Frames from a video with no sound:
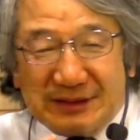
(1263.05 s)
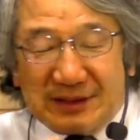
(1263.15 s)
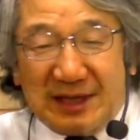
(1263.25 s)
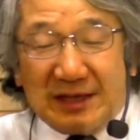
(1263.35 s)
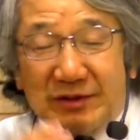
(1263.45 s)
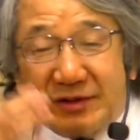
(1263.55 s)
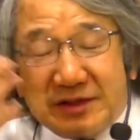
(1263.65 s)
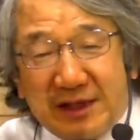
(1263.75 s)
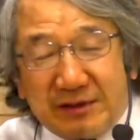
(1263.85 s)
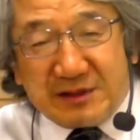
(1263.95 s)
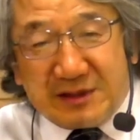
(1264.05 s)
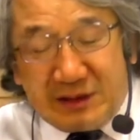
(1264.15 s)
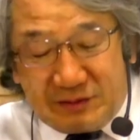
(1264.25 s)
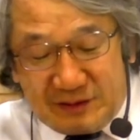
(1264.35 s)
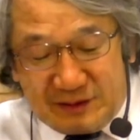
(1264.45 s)
彼らを許してあげてい
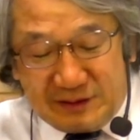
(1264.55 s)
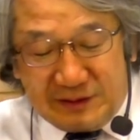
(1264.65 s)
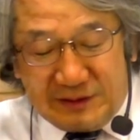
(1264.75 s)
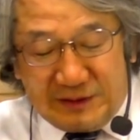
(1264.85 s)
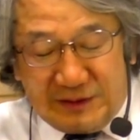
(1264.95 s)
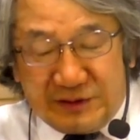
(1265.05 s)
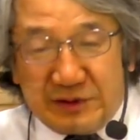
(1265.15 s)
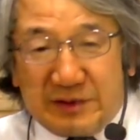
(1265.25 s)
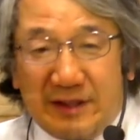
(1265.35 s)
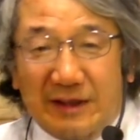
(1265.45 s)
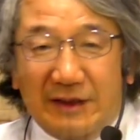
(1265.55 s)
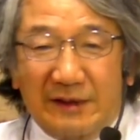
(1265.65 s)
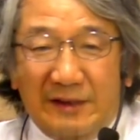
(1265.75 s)
と言いそして